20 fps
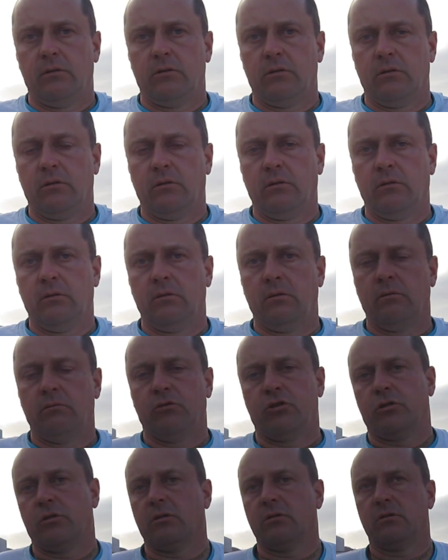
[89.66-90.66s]
Y,
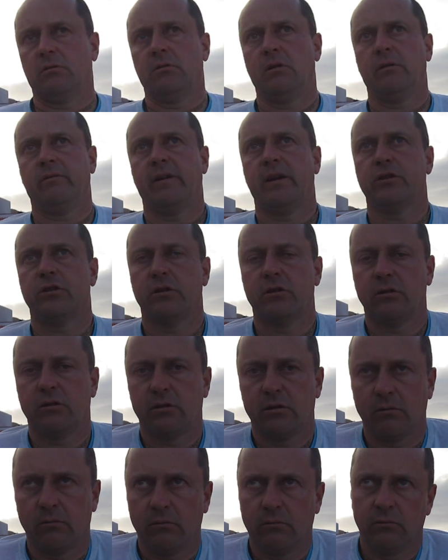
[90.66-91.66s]
czy to, nieważne, że to
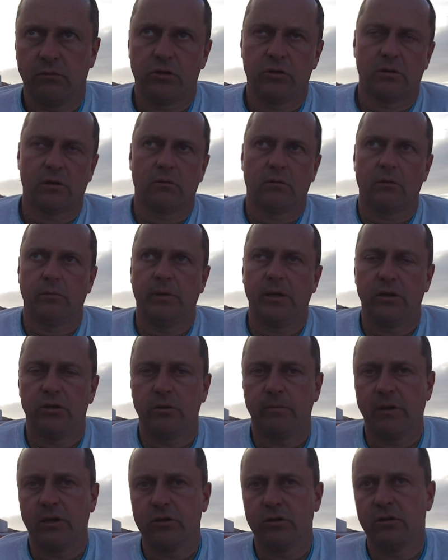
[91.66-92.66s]
są, czy są
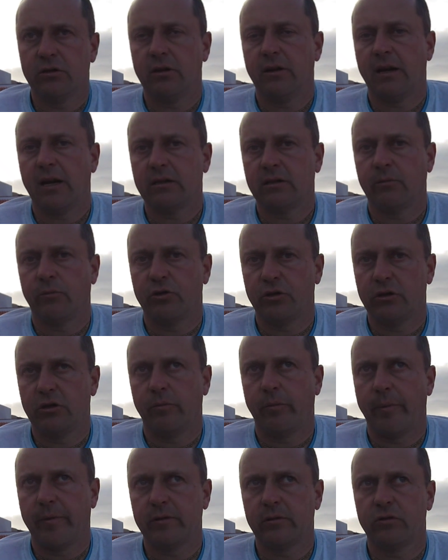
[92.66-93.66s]
kobieci, mężczyźni, razem możecie
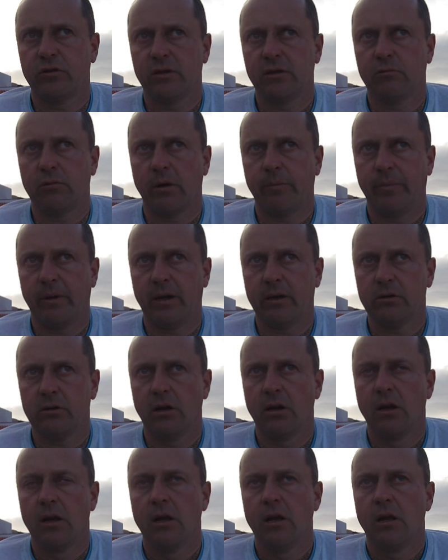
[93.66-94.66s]
po prostu się złapać
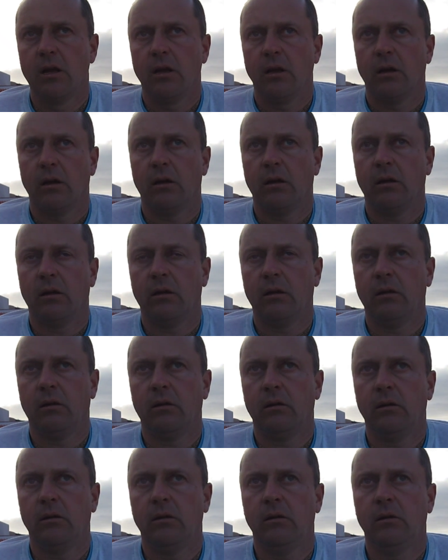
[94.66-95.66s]

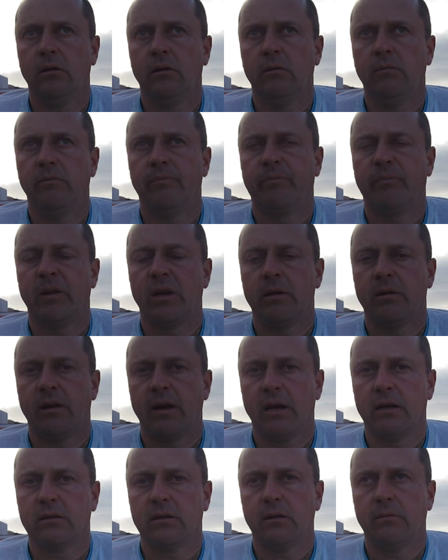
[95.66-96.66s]
e, i
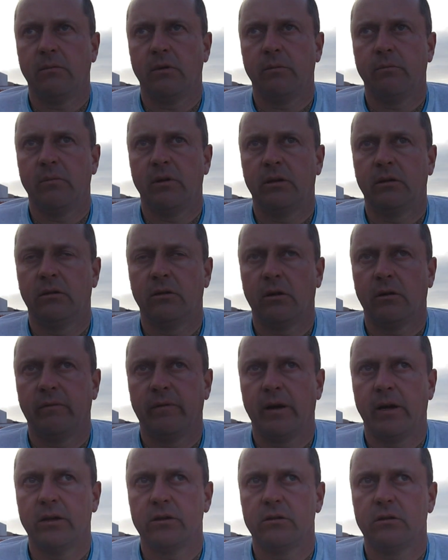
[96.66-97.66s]
razem
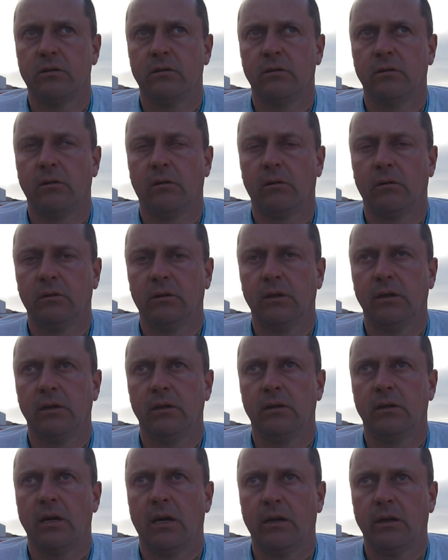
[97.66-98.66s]
medytować y, o
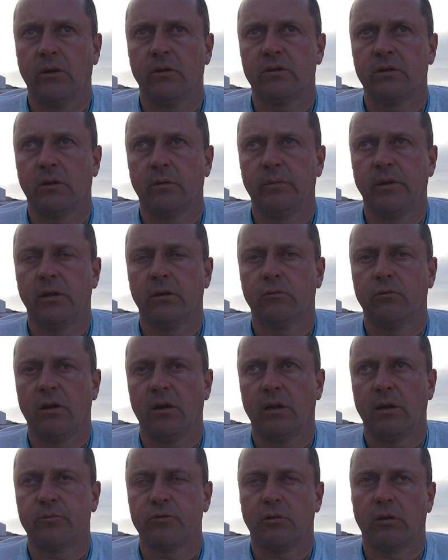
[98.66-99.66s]
tej danej osobie, która
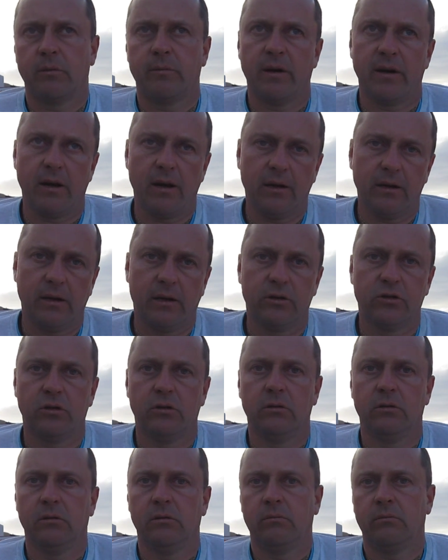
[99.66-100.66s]
na przykład ma raka,
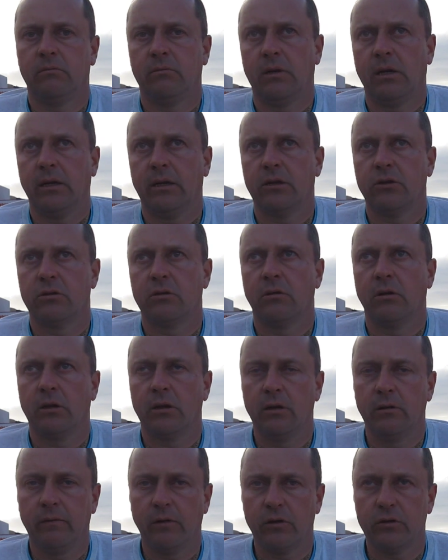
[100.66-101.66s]
czy ma jakieś
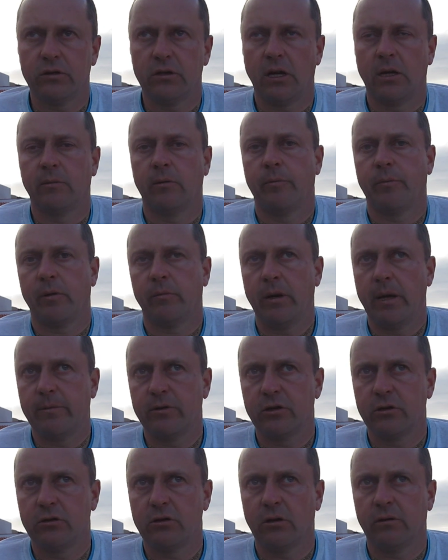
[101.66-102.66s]
dolegliwości albo problemy
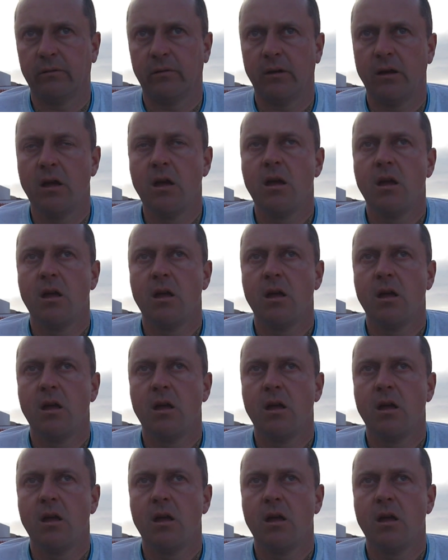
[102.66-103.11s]
życiowe